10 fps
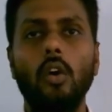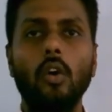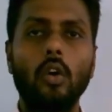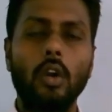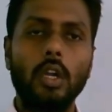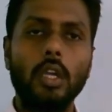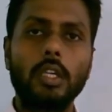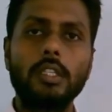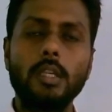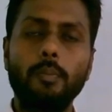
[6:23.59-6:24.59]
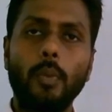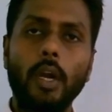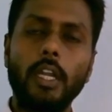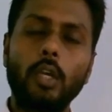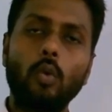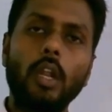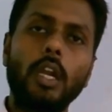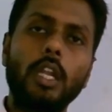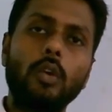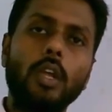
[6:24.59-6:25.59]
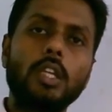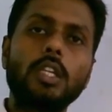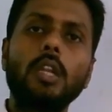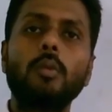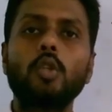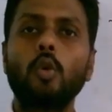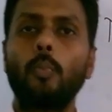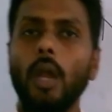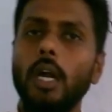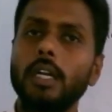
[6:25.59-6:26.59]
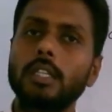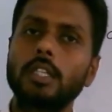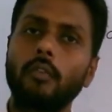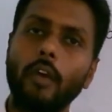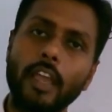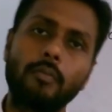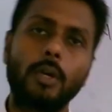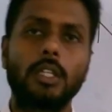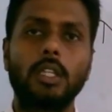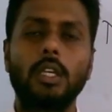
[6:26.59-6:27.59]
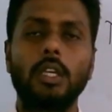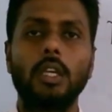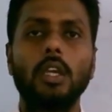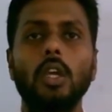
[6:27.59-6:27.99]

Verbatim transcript: और किसी पर्टिकुलर ड्यूरेशन में जो प्लांट सरवाइव करते हैं